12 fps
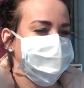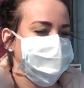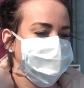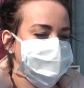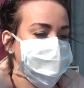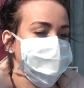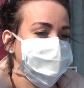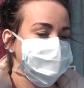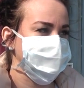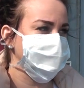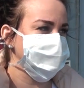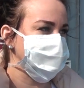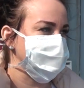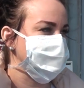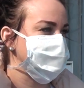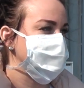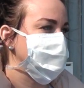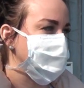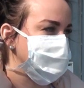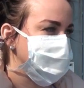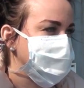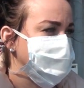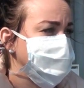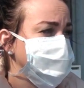самоизоляция всеобщая,
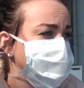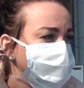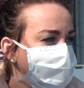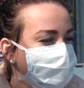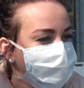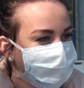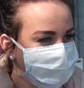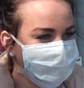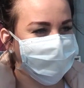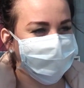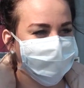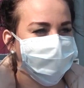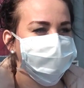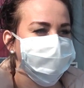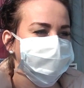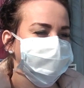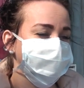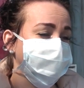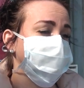не только определенных групп риска,